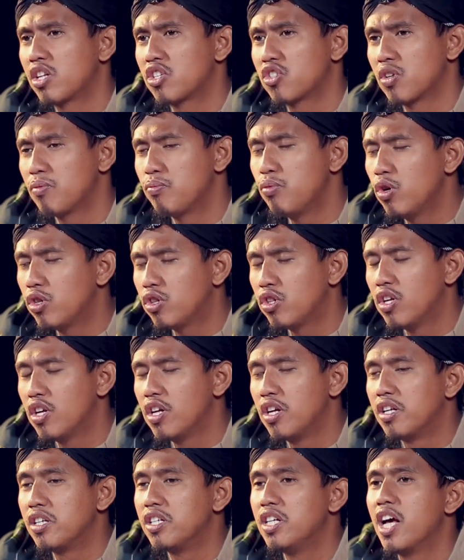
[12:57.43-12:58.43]
tersebut
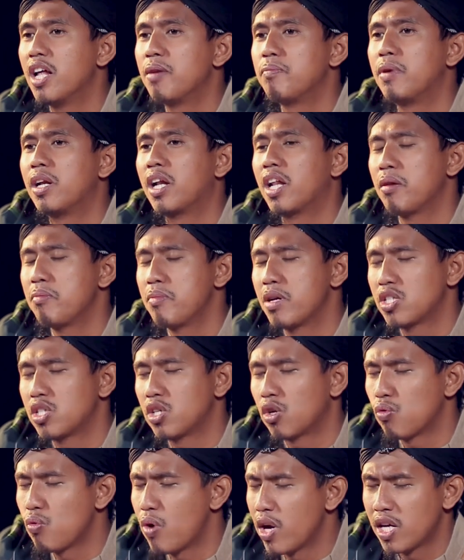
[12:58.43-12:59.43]
dan menerima
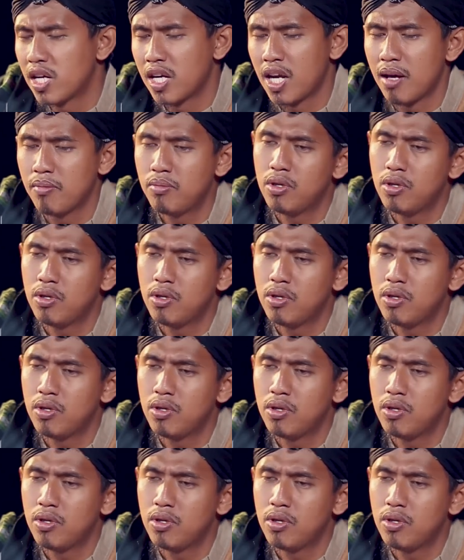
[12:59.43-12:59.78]
seruan